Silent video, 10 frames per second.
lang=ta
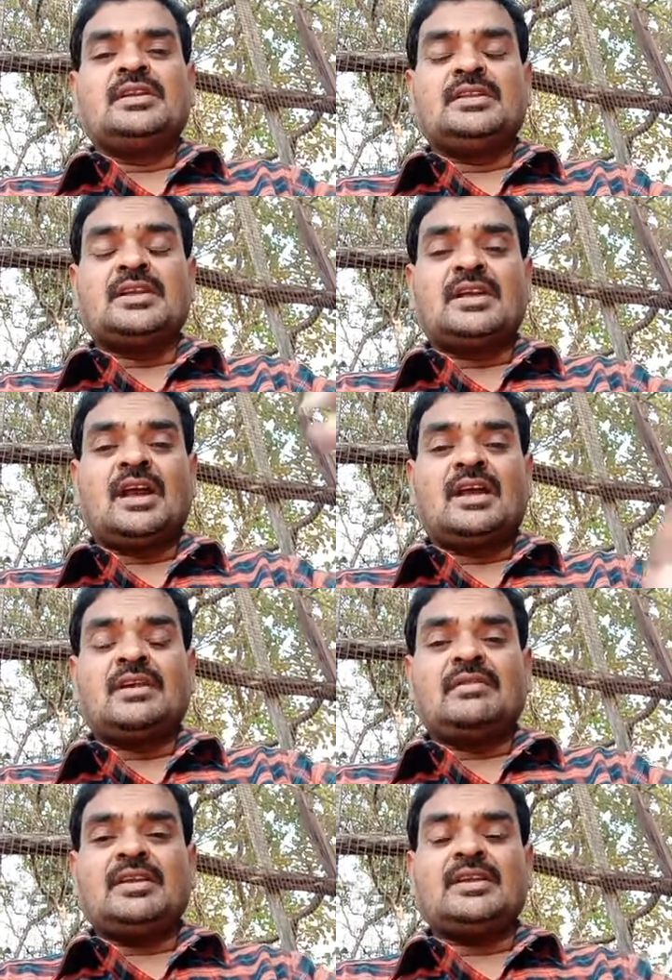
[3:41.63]

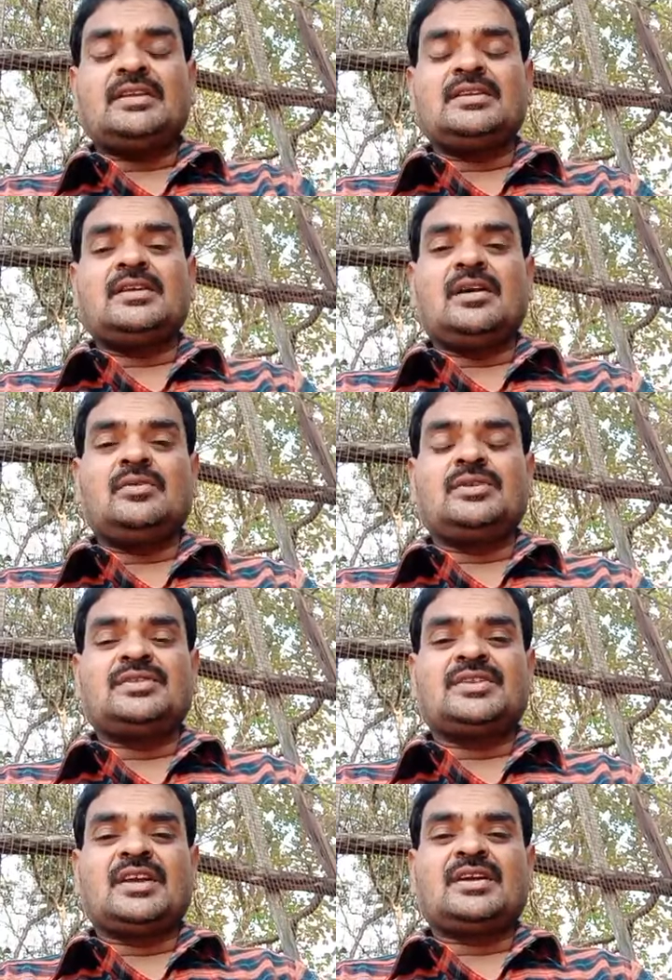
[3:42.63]
இதுக்காகவே எதுக்கு அவர்
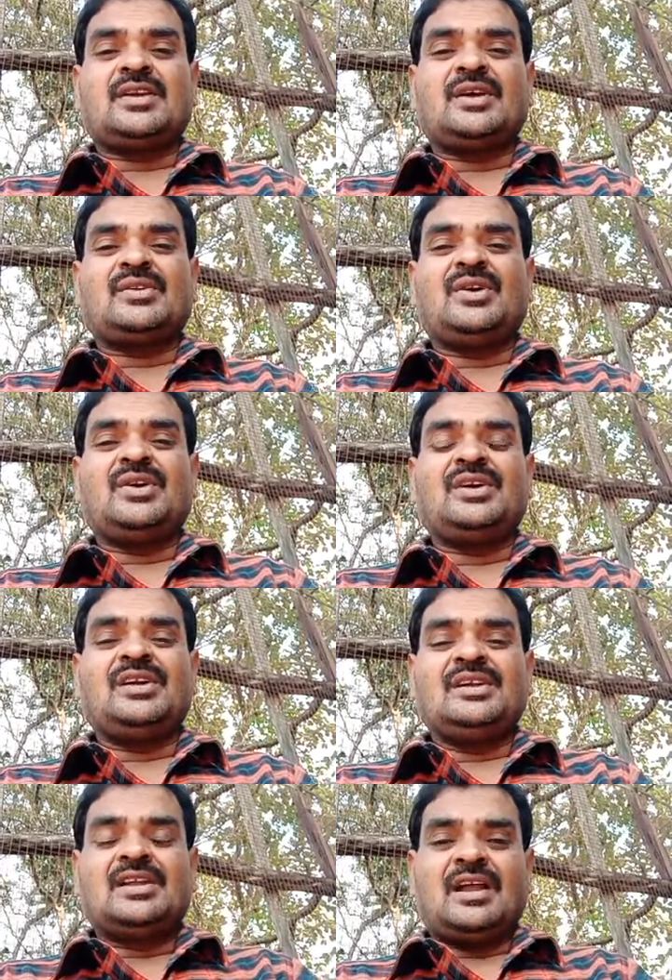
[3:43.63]
சேர்க்குறாரோ
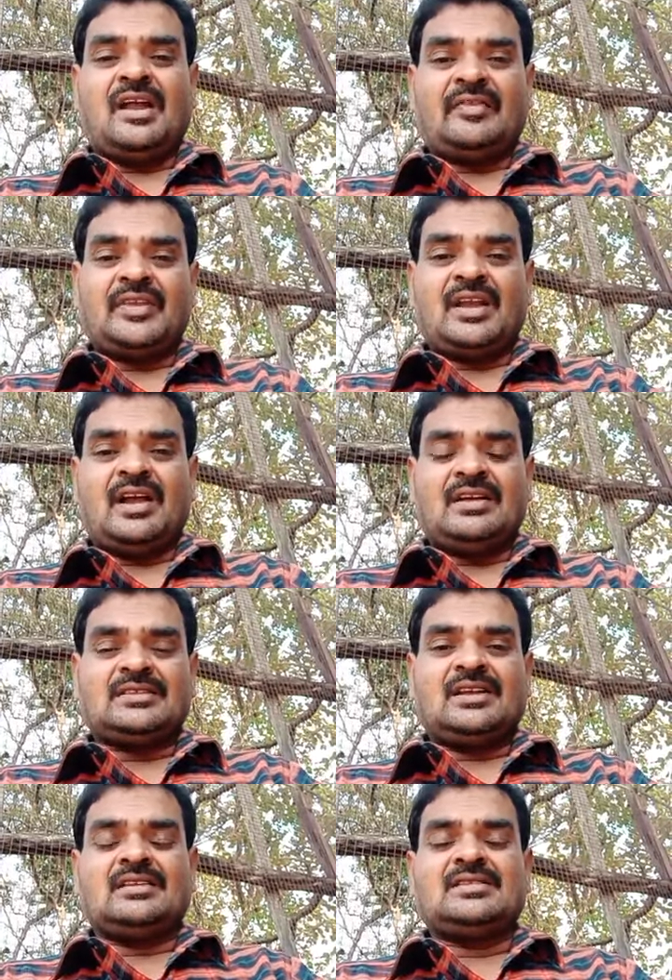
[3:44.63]
அந்த
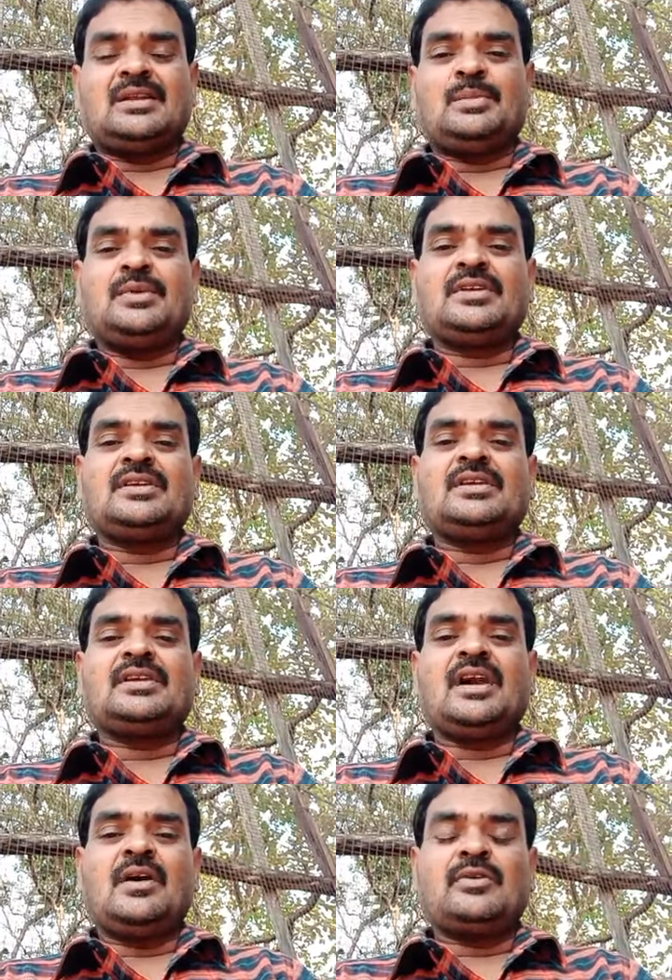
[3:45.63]
காசெல்லாம் சில பேருக்கு
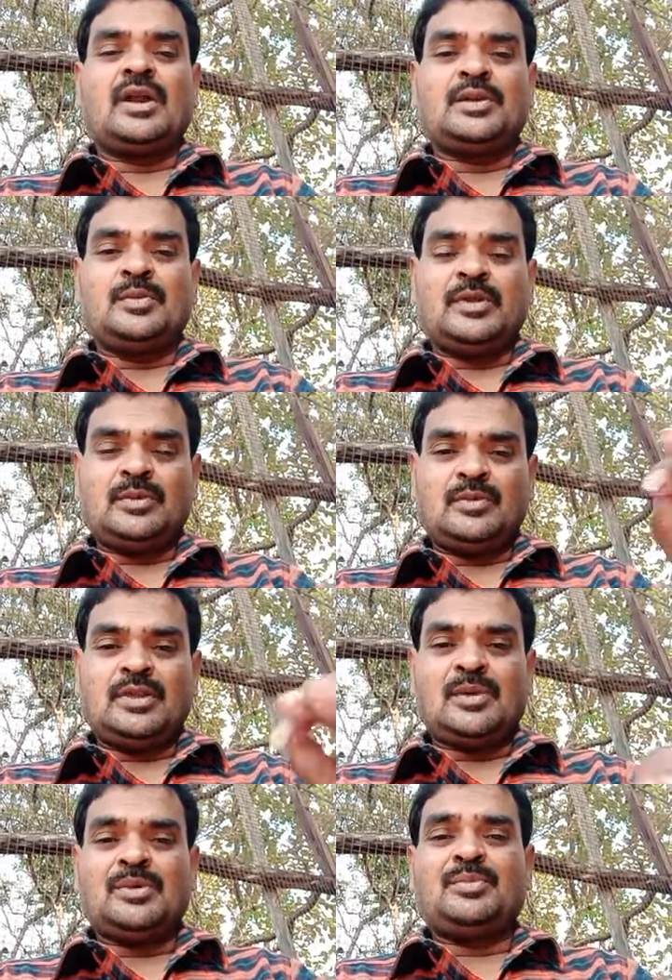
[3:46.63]
அவர் அனுபவிக்க
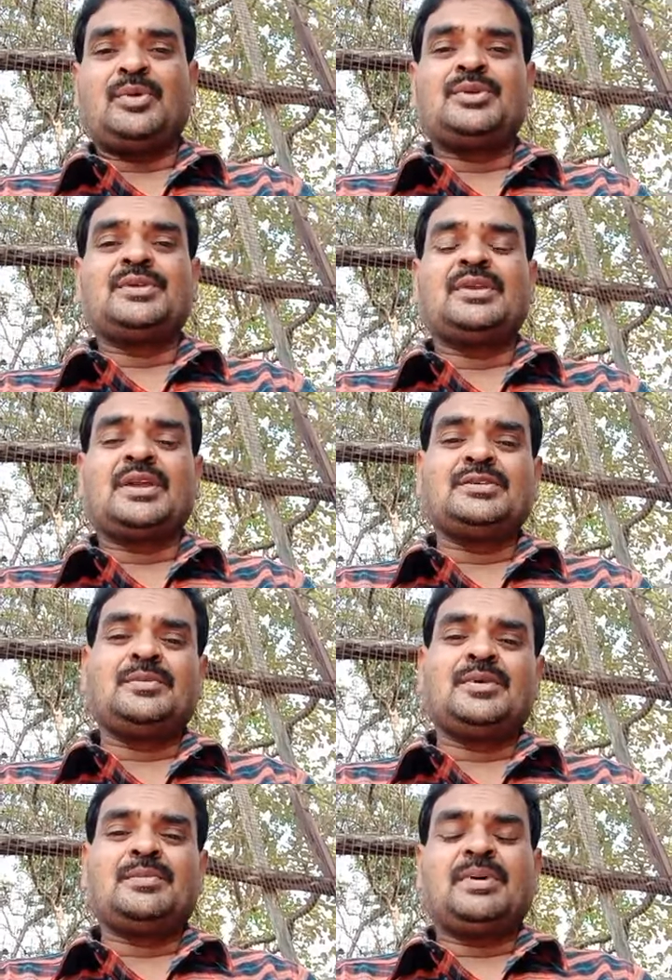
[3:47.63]
முடியாமல் போயிடுது நிறைய
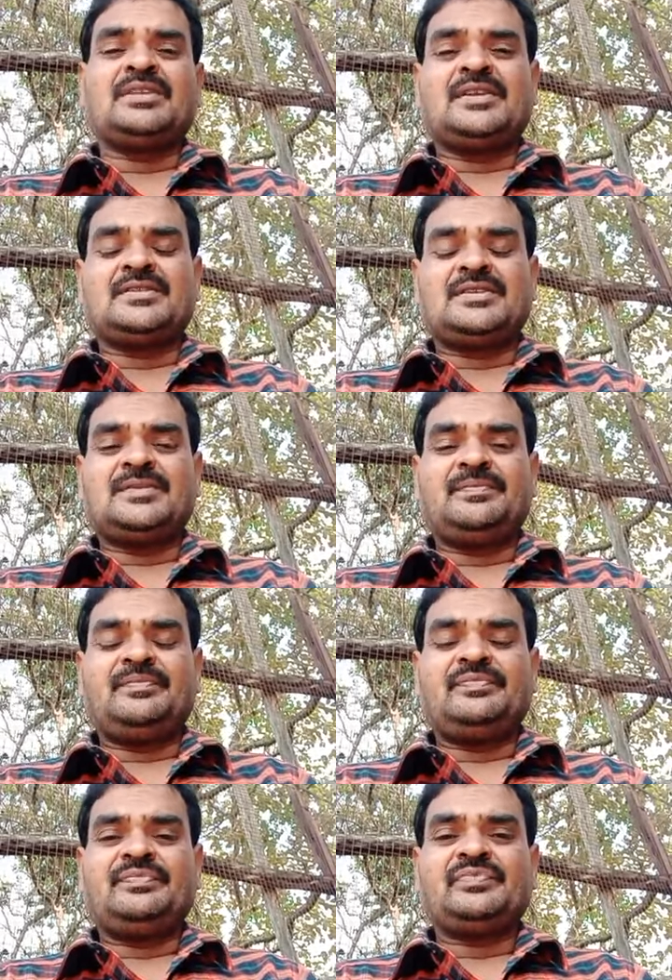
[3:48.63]
பேர் பார்த்தாச்சு
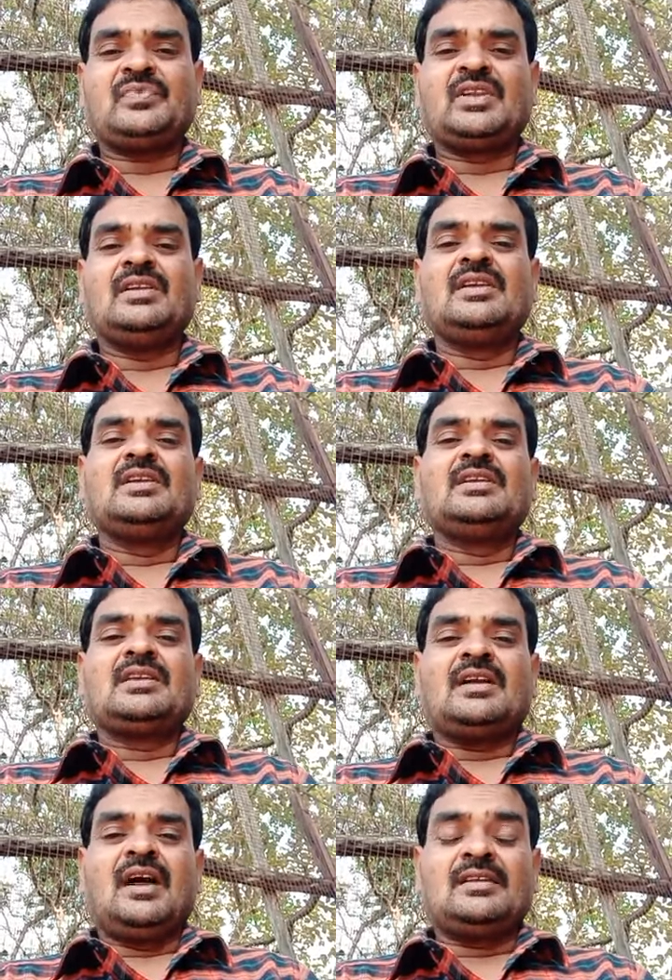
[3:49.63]

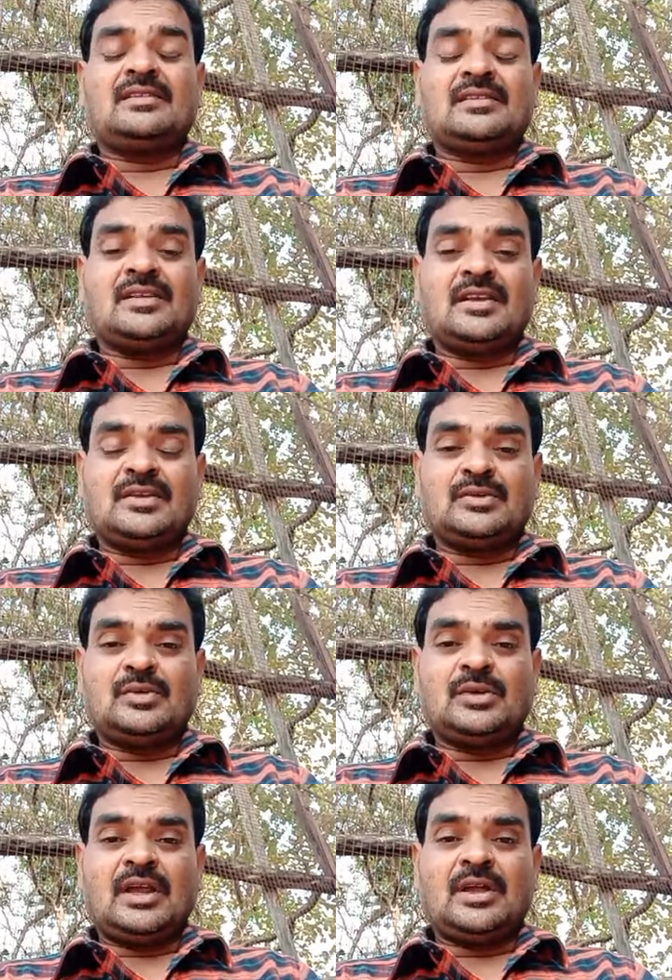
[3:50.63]
காசை சேர்க்கறது
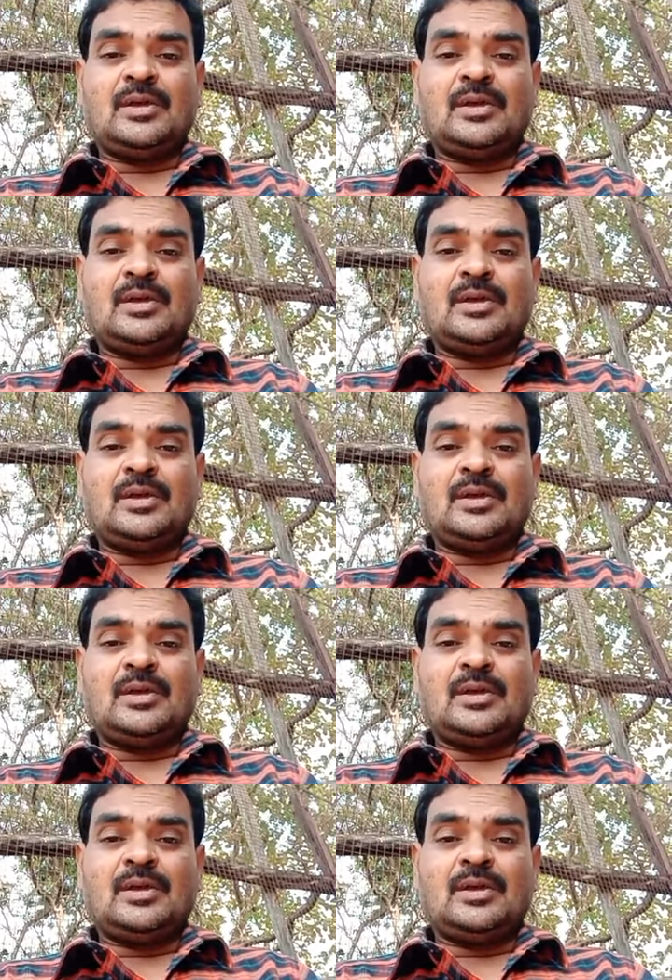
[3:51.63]
ஒரு